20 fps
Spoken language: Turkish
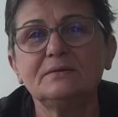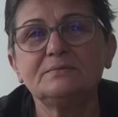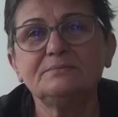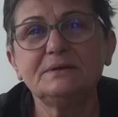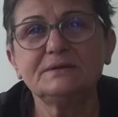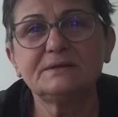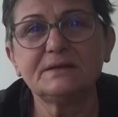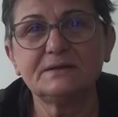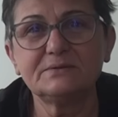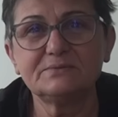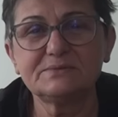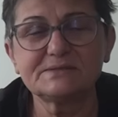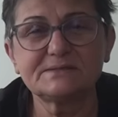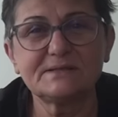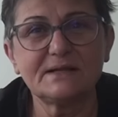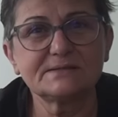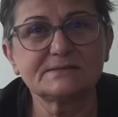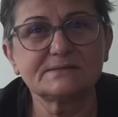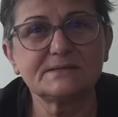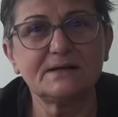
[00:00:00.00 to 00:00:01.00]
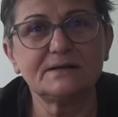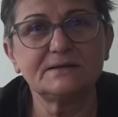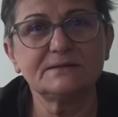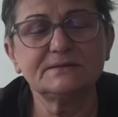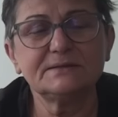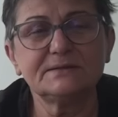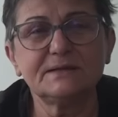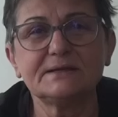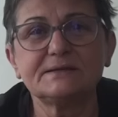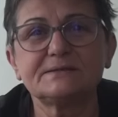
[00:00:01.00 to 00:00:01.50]
Bedenimizden
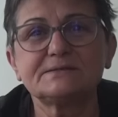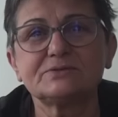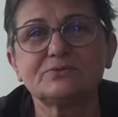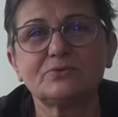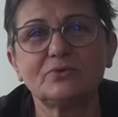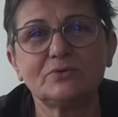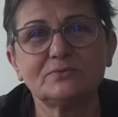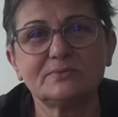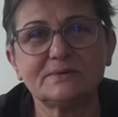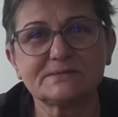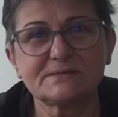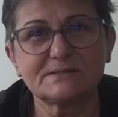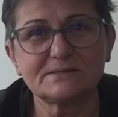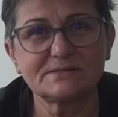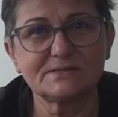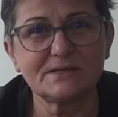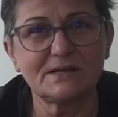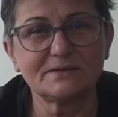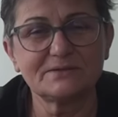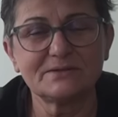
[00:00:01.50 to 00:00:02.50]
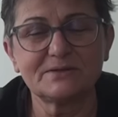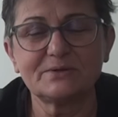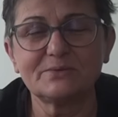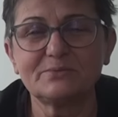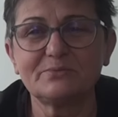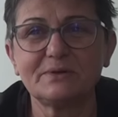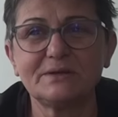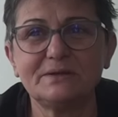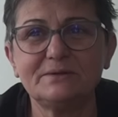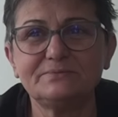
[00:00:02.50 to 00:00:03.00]
sağlık eksik olmasın
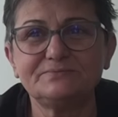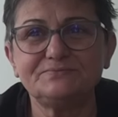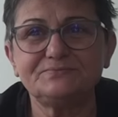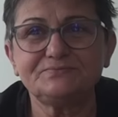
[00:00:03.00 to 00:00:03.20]
canlarım benim.